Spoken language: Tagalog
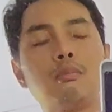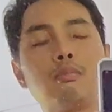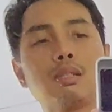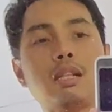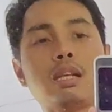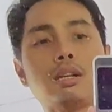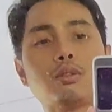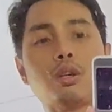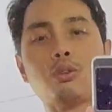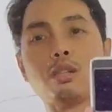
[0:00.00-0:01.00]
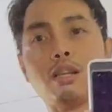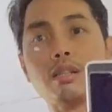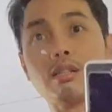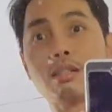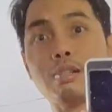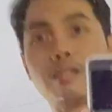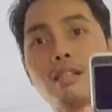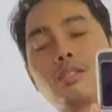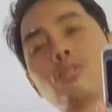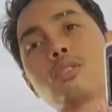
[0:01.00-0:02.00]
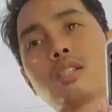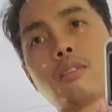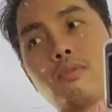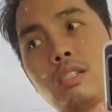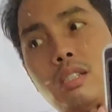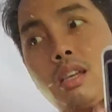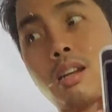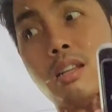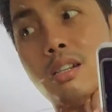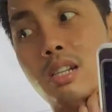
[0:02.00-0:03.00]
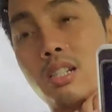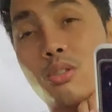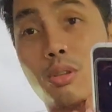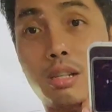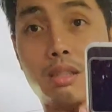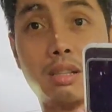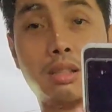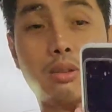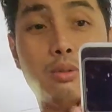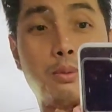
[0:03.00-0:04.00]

mag-take out ako ng sisig doon sa vegetarian restaurant dito.